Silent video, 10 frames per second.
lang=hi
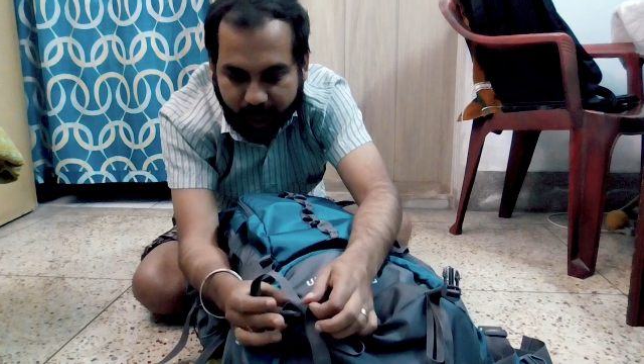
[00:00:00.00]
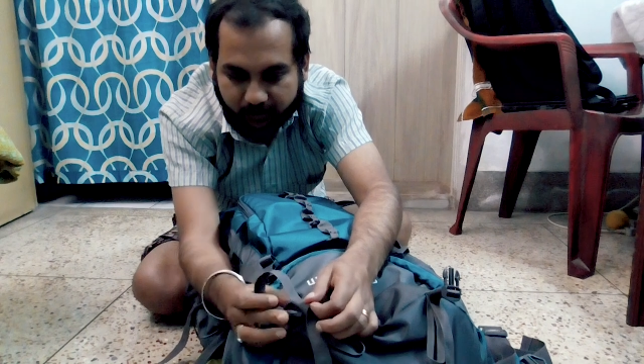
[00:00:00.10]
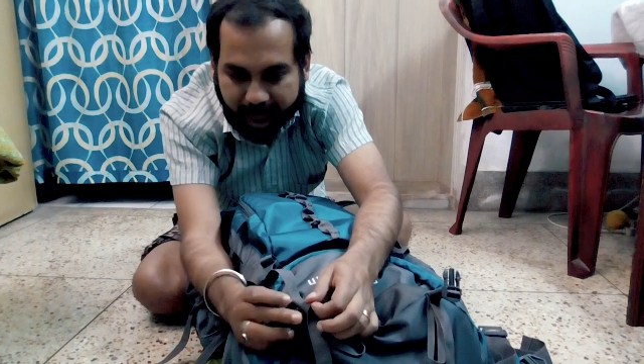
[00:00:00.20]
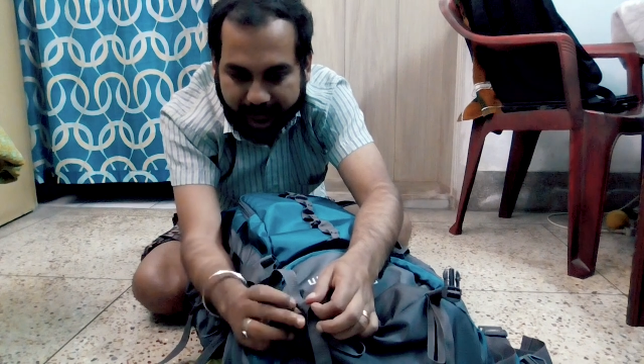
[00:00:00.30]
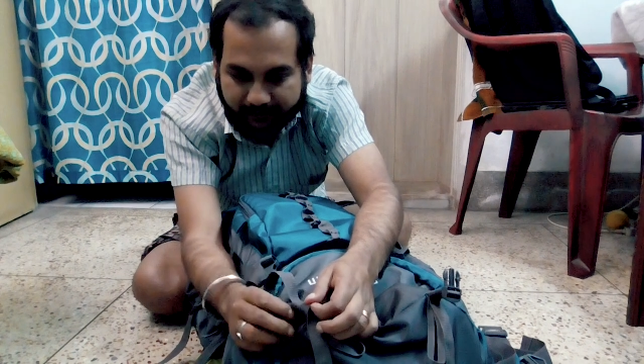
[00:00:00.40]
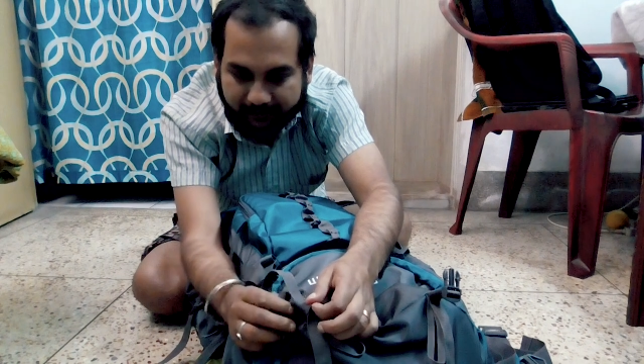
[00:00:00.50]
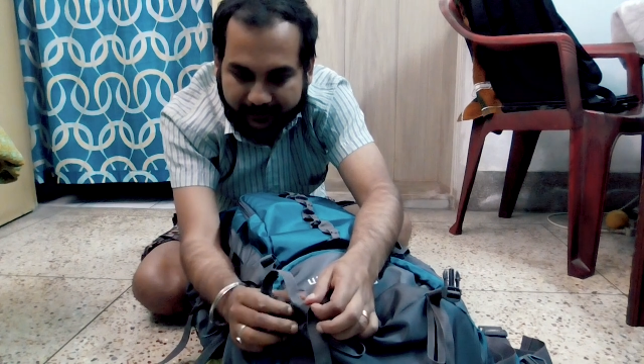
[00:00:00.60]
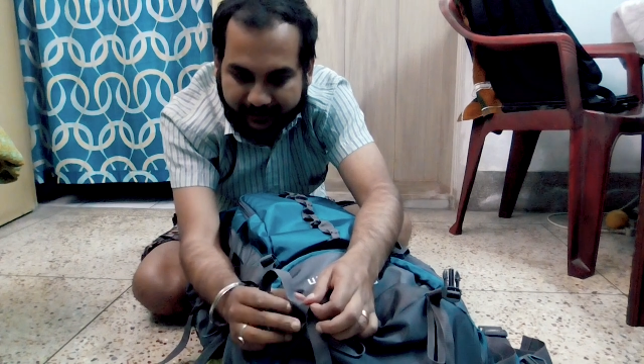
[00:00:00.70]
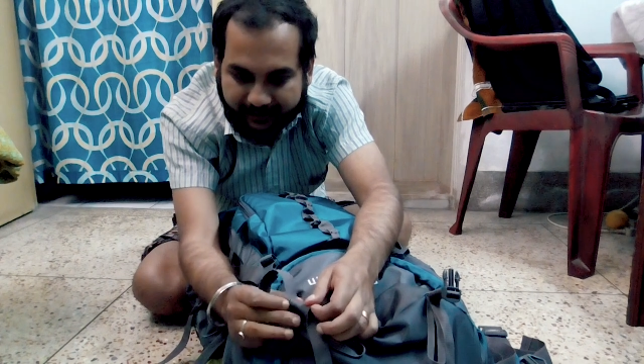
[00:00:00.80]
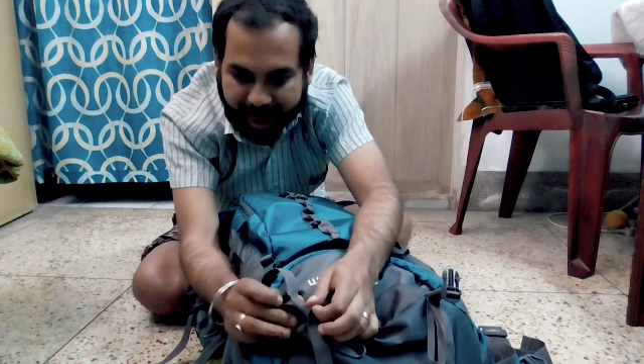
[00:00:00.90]
उसका
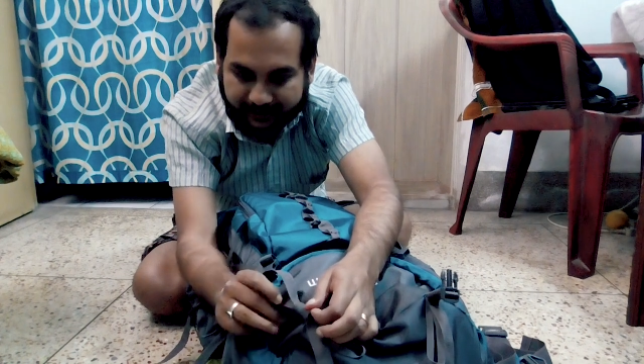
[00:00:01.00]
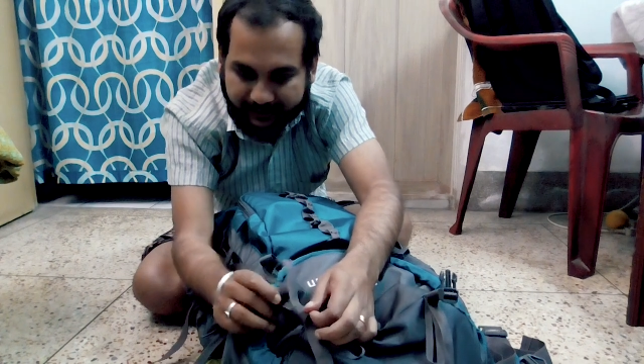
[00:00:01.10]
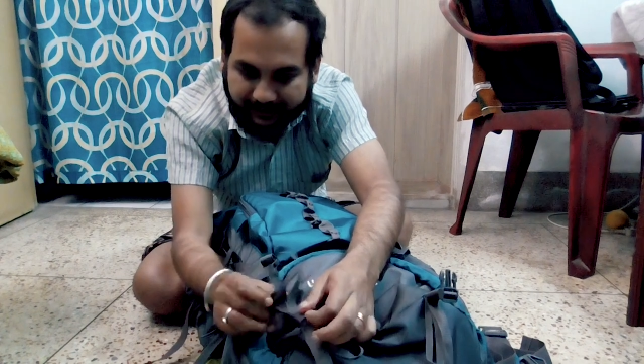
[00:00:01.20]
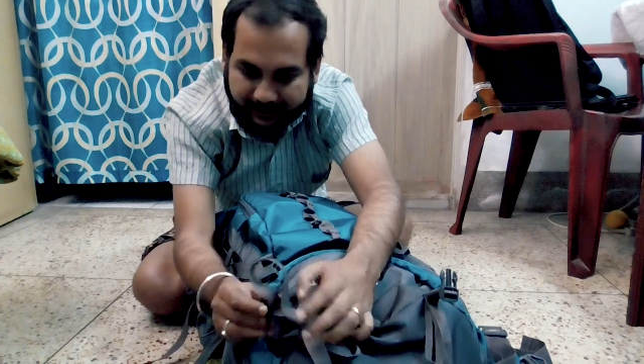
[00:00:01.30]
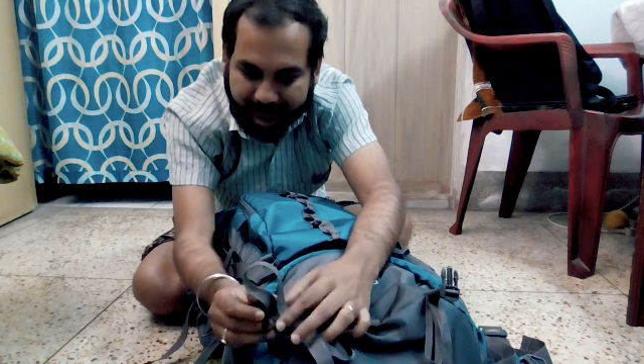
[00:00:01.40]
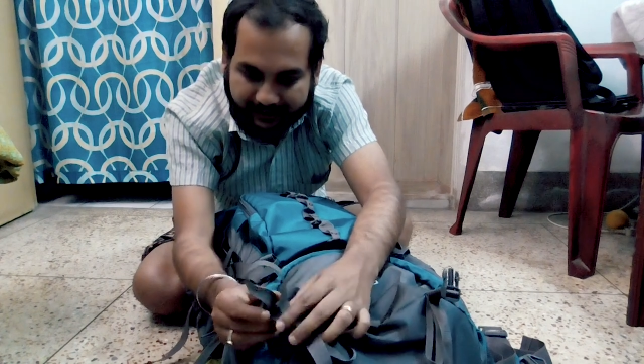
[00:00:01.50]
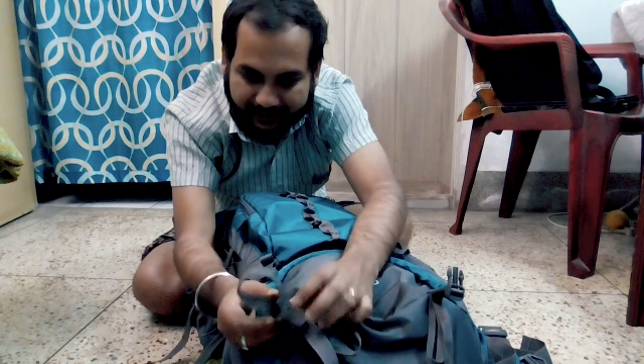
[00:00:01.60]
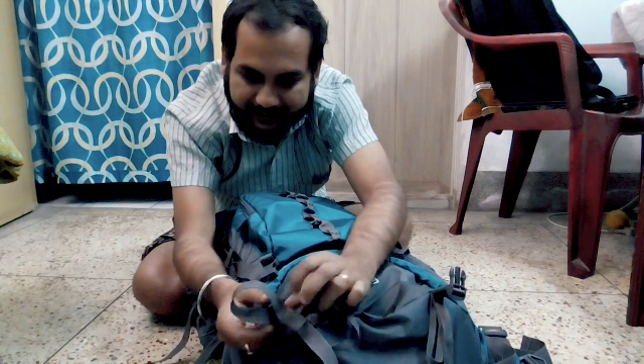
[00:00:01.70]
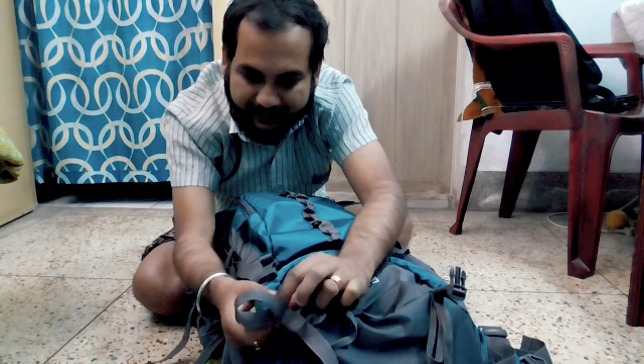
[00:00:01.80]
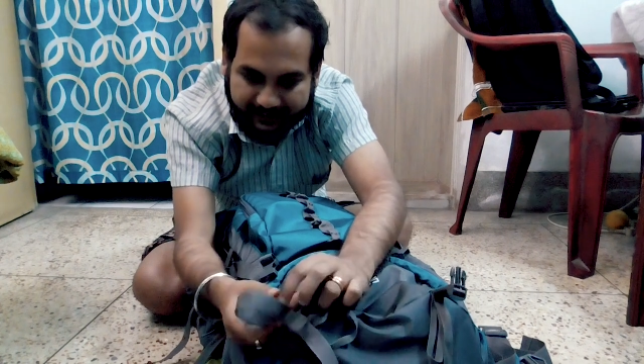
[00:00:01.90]
एकमात्र
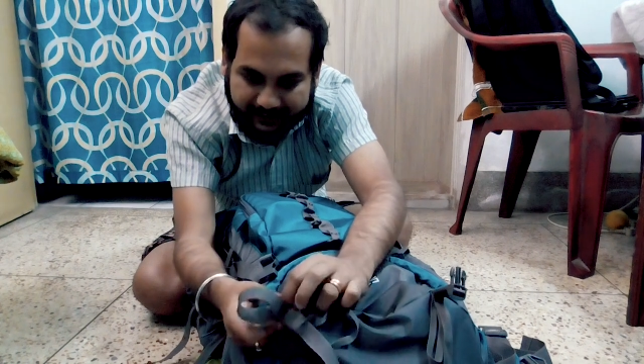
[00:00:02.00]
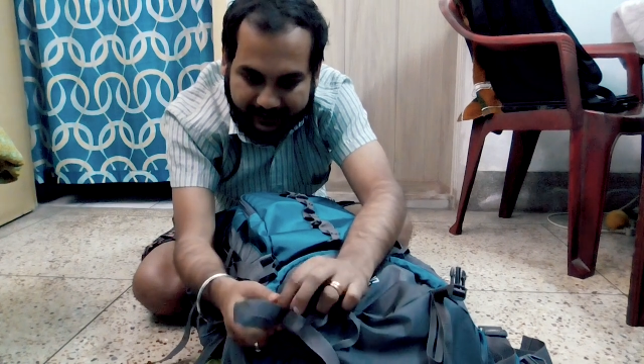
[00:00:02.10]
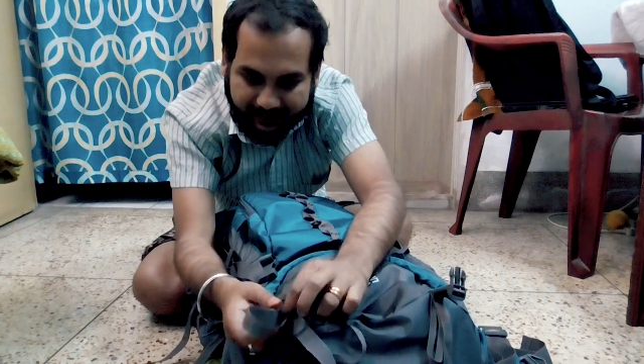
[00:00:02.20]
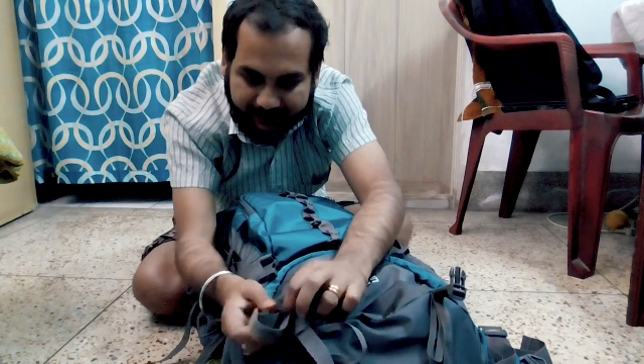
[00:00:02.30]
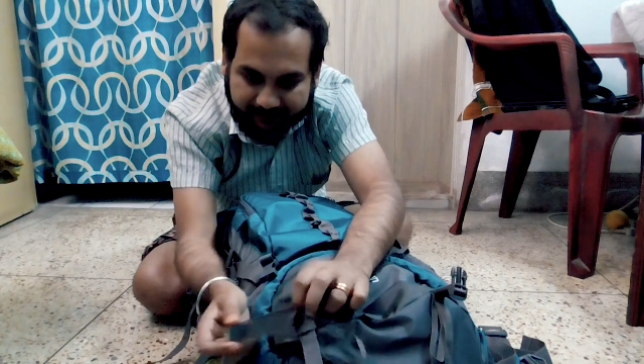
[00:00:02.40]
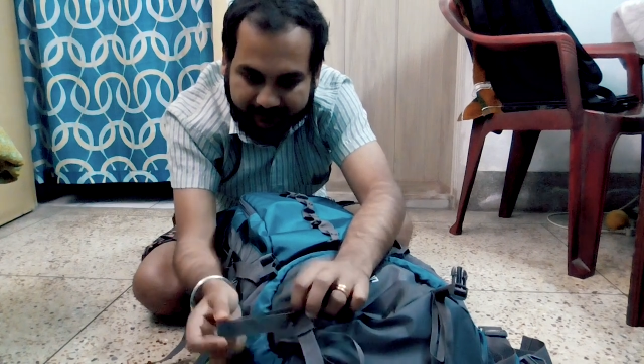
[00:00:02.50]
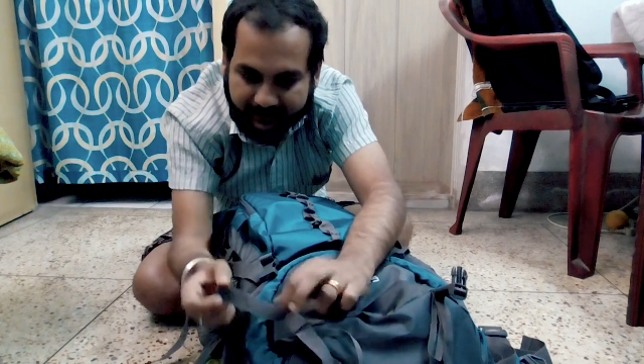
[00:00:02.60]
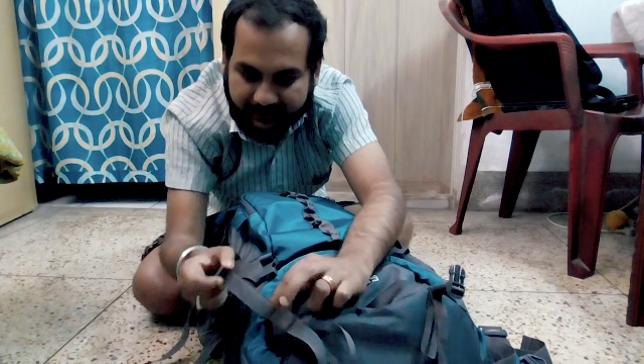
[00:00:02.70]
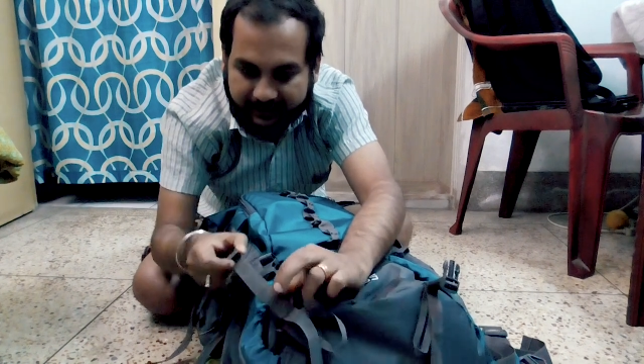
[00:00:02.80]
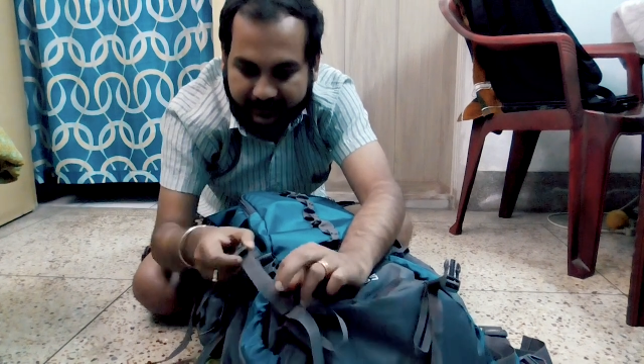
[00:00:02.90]
कारण यही है
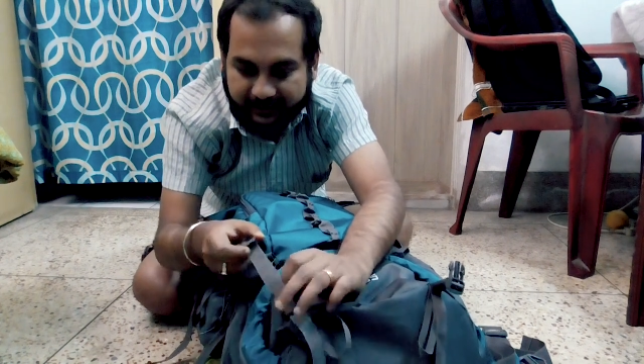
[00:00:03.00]
कि